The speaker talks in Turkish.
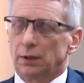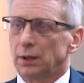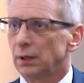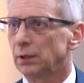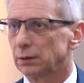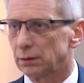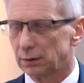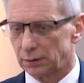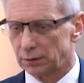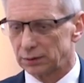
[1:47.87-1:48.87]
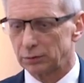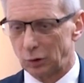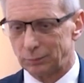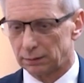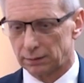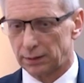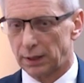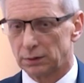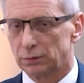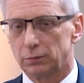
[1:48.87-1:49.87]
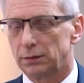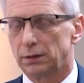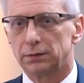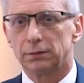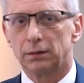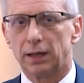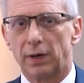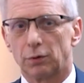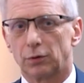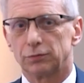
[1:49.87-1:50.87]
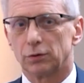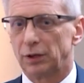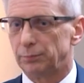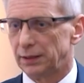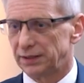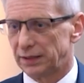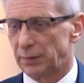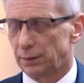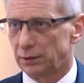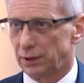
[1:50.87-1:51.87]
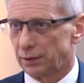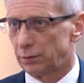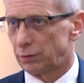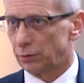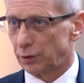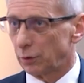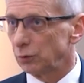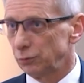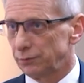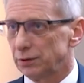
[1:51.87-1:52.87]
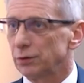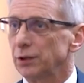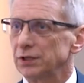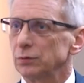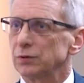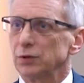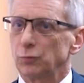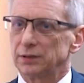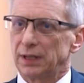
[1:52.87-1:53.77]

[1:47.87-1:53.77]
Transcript: bölgedeki en büyük ülke olan Türkiye'nin oynayacağı büyük bir rol olduğunu, komşuluk, dostluk